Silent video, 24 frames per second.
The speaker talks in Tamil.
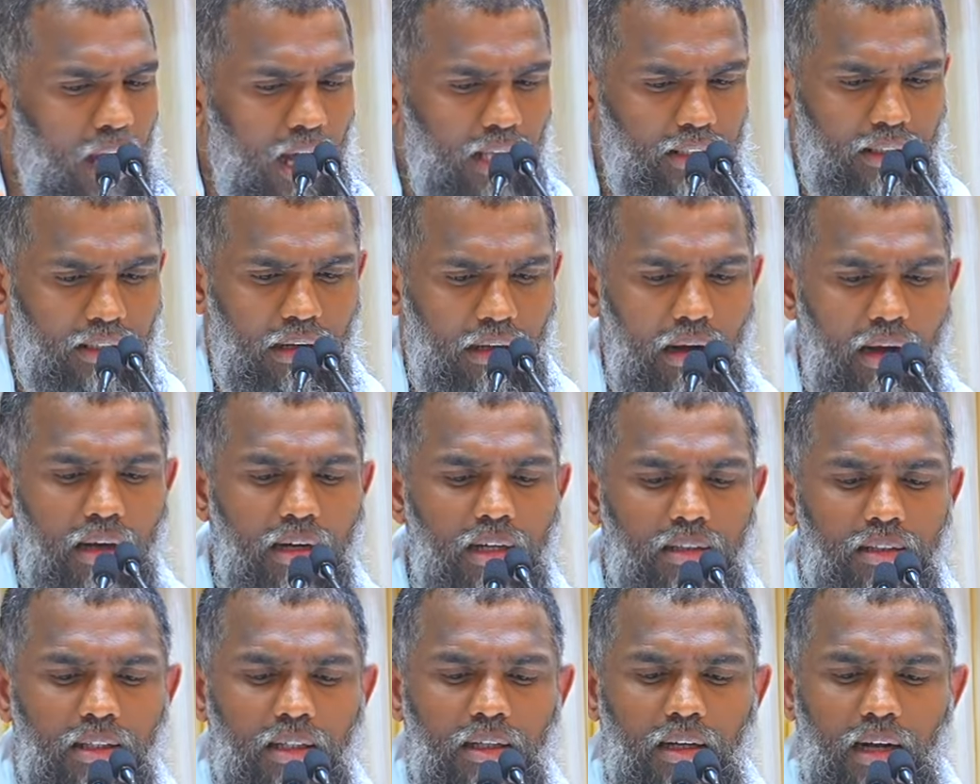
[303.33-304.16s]
அந்த
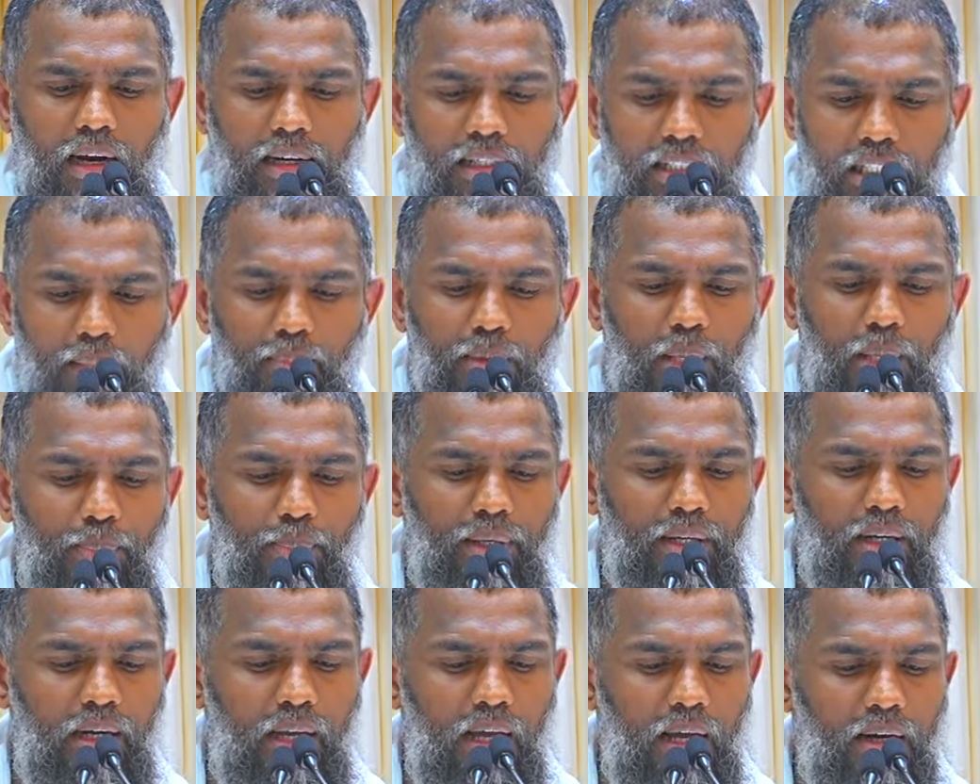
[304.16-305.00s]
காரணத்தை
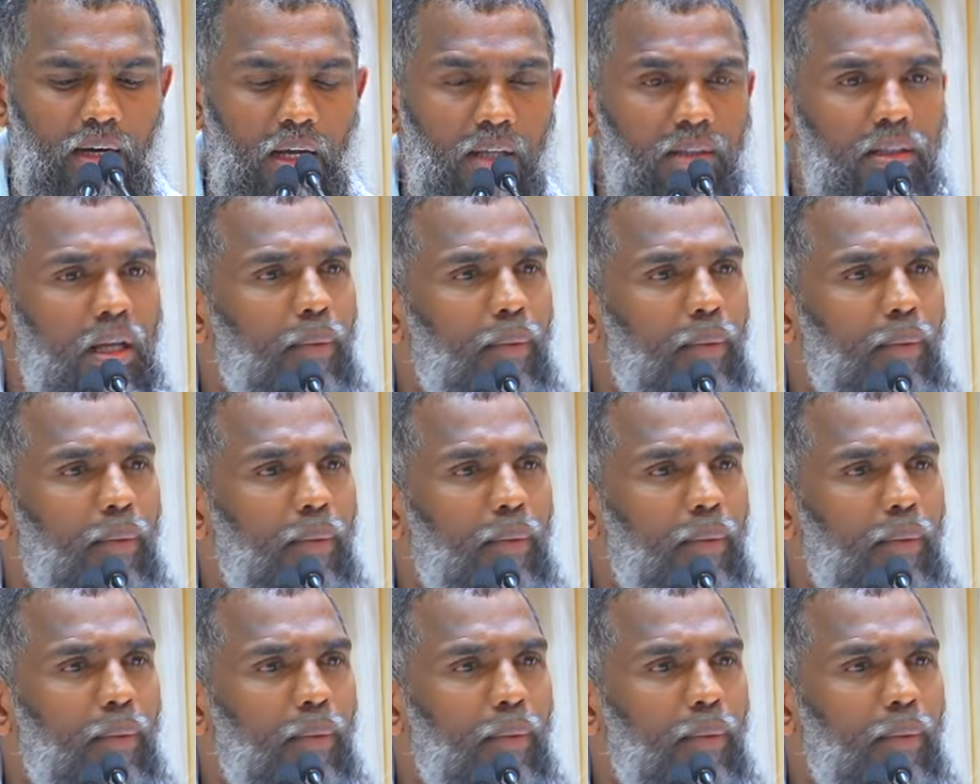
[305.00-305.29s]
கண்டுபிடிப்பீர்களே ஆனால்